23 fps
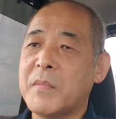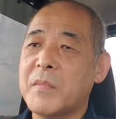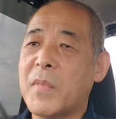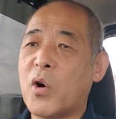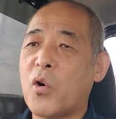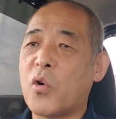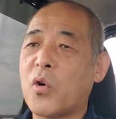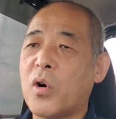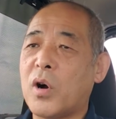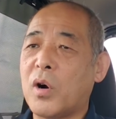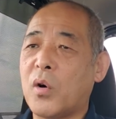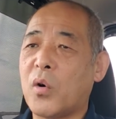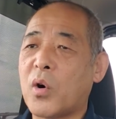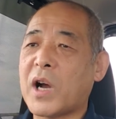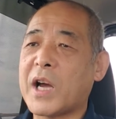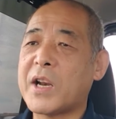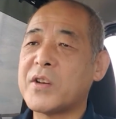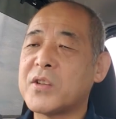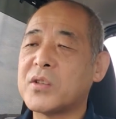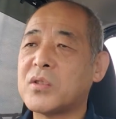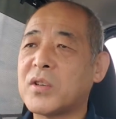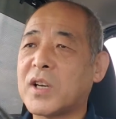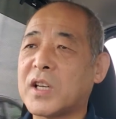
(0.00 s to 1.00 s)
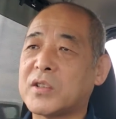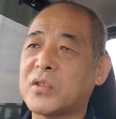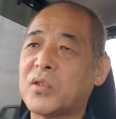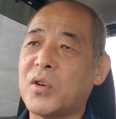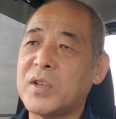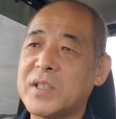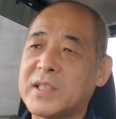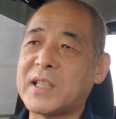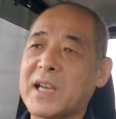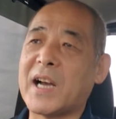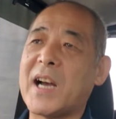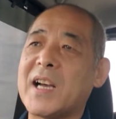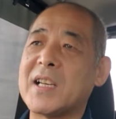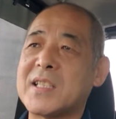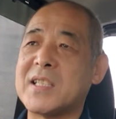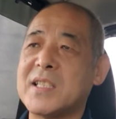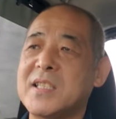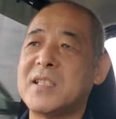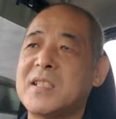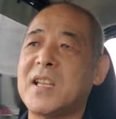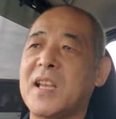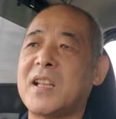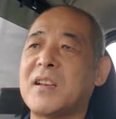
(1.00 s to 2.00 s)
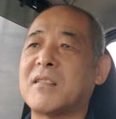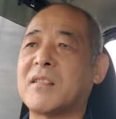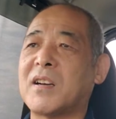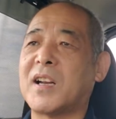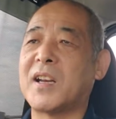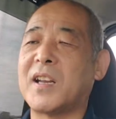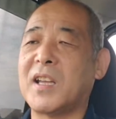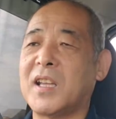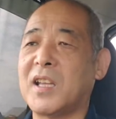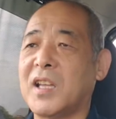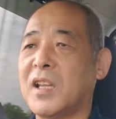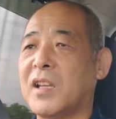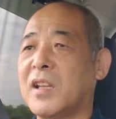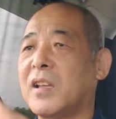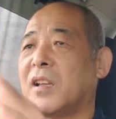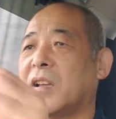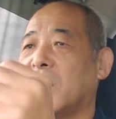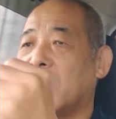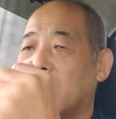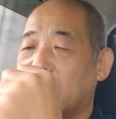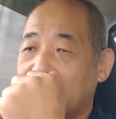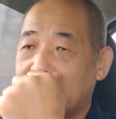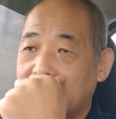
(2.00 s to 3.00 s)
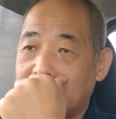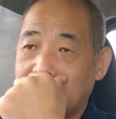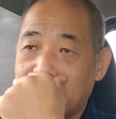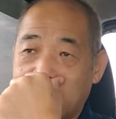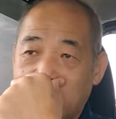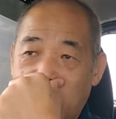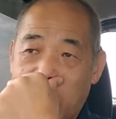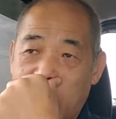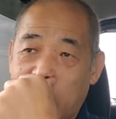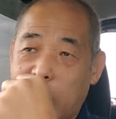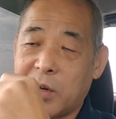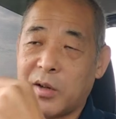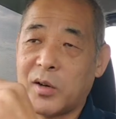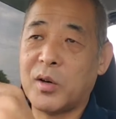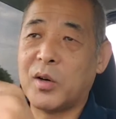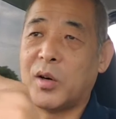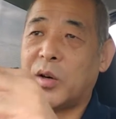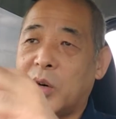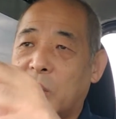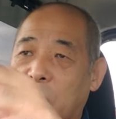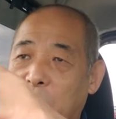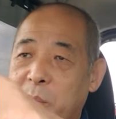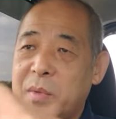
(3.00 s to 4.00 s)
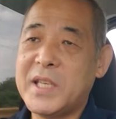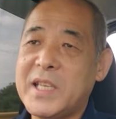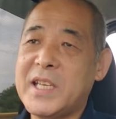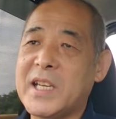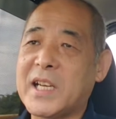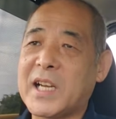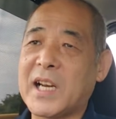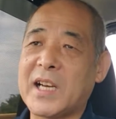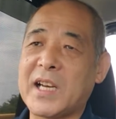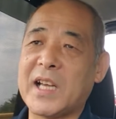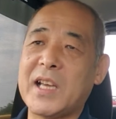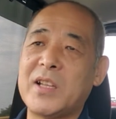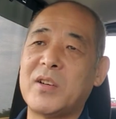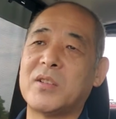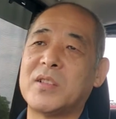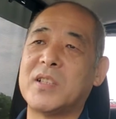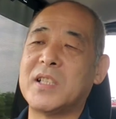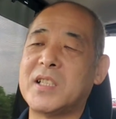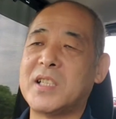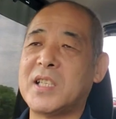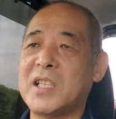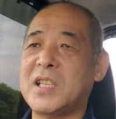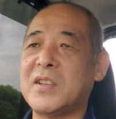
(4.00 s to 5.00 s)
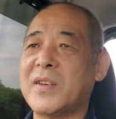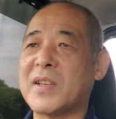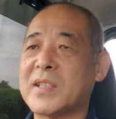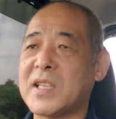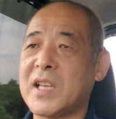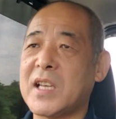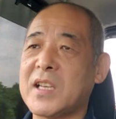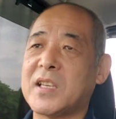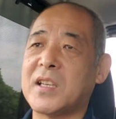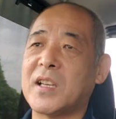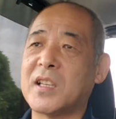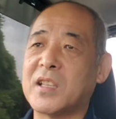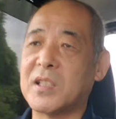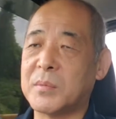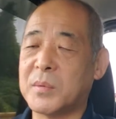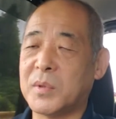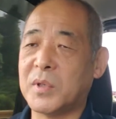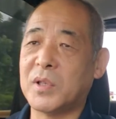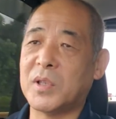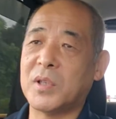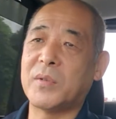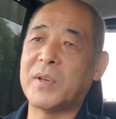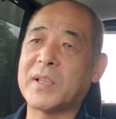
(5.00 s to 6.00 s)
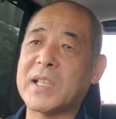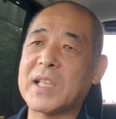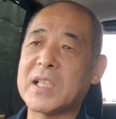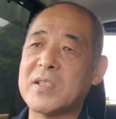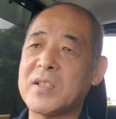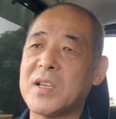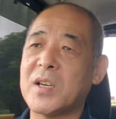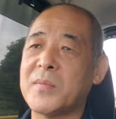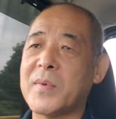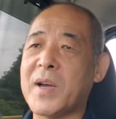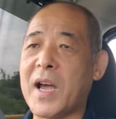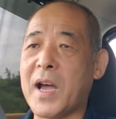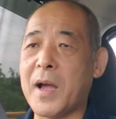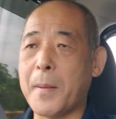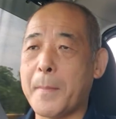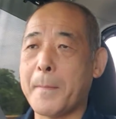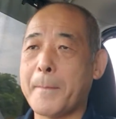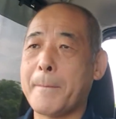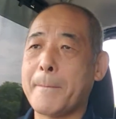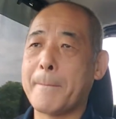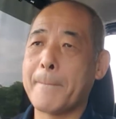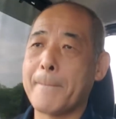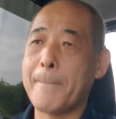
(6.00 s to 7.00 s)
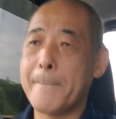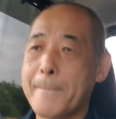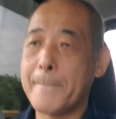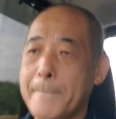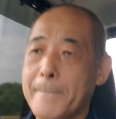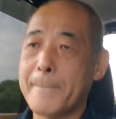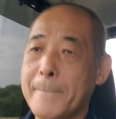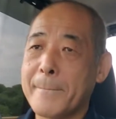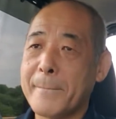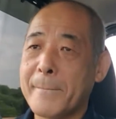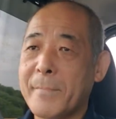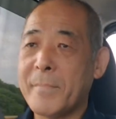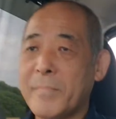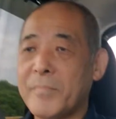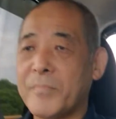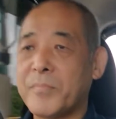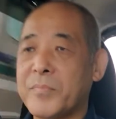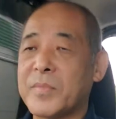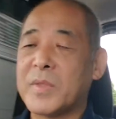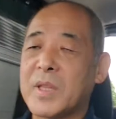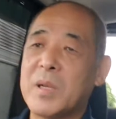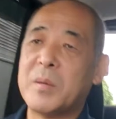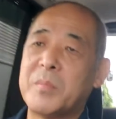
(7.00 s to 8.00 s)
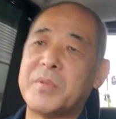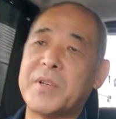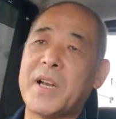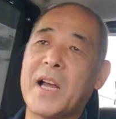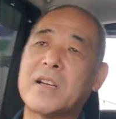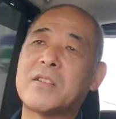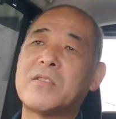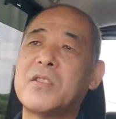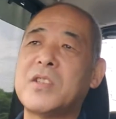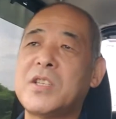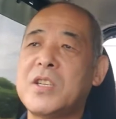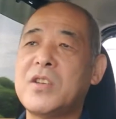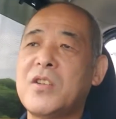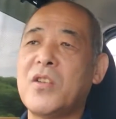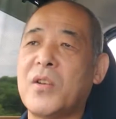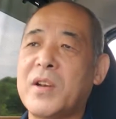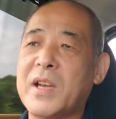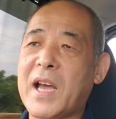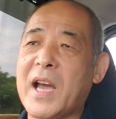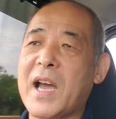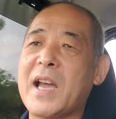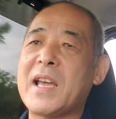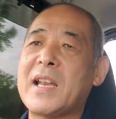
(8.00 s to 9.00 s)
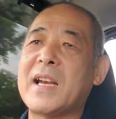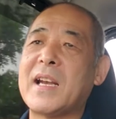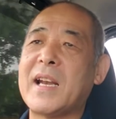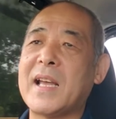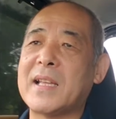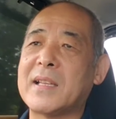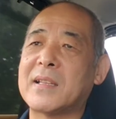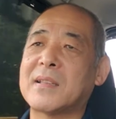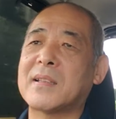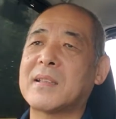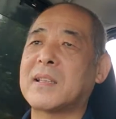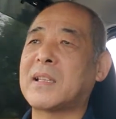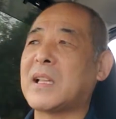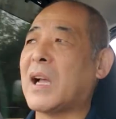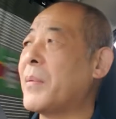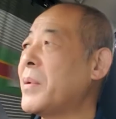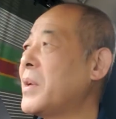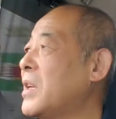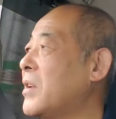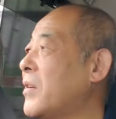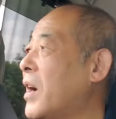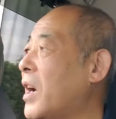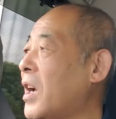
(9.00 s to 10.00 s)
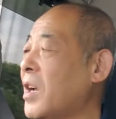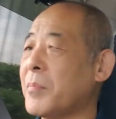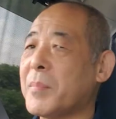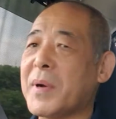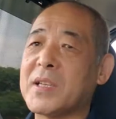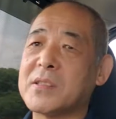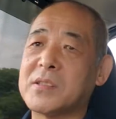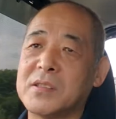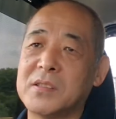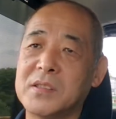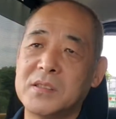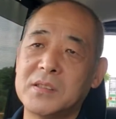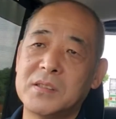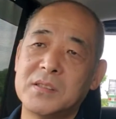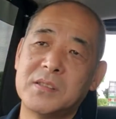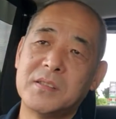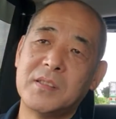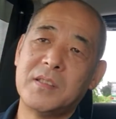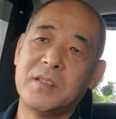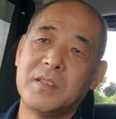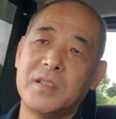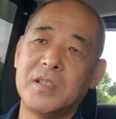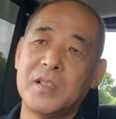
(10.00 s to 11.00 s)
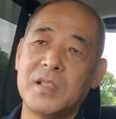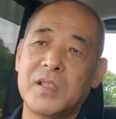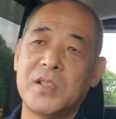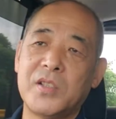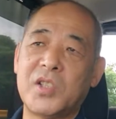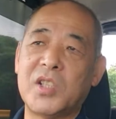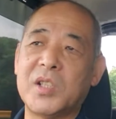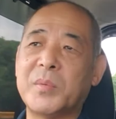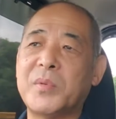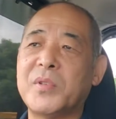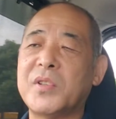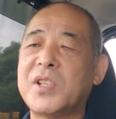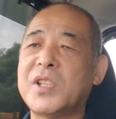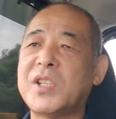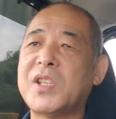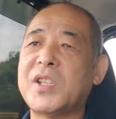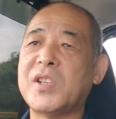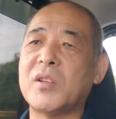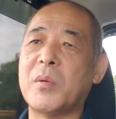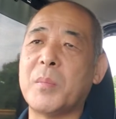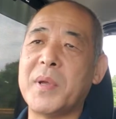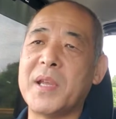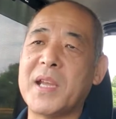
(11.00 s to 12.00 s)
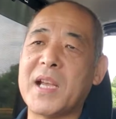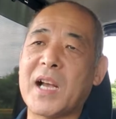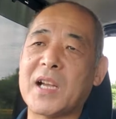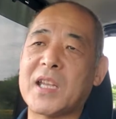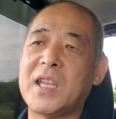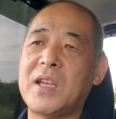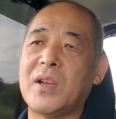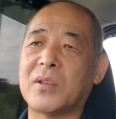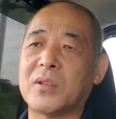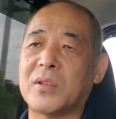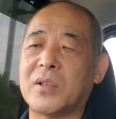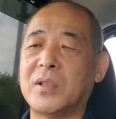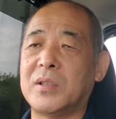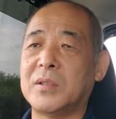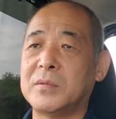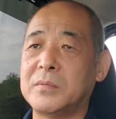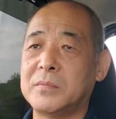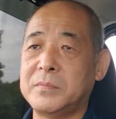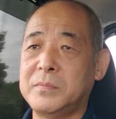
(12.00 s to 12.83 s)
まあ、他の人がどういった発信しているかねあの見に行かないので知りませんけれども私はまあブラック企業に入らないためにはまず自分自身を磨けよと